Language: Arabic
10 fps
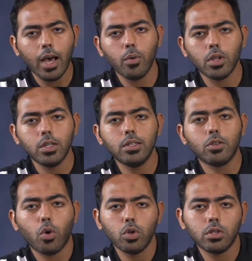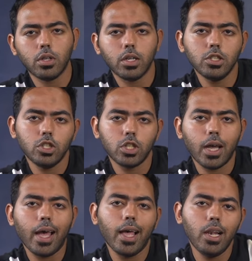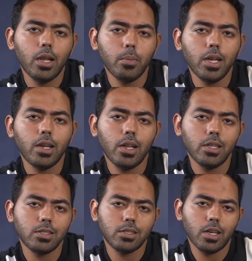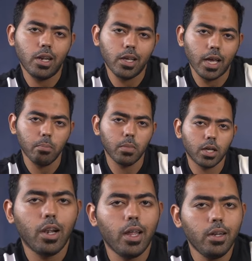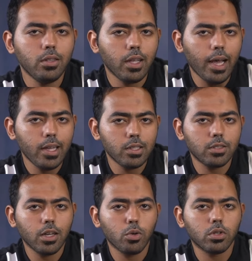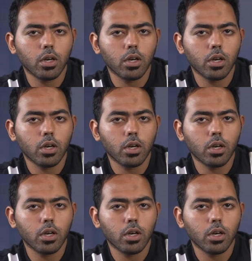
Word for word: حاول ان انت تحط رينج اقل من الناس اللي جنبك لان انت عايز تاخد